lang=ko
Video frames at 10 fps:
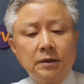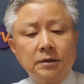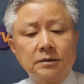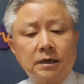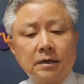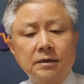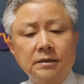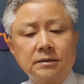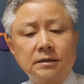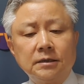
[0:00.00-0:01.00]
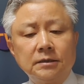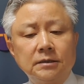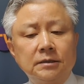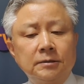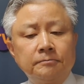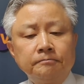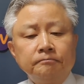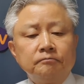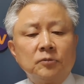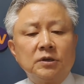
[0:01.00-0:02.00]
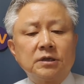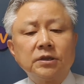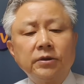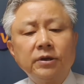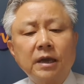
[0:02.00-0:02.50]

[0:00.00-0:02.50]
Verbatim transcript: 자 그래서 이, 선대위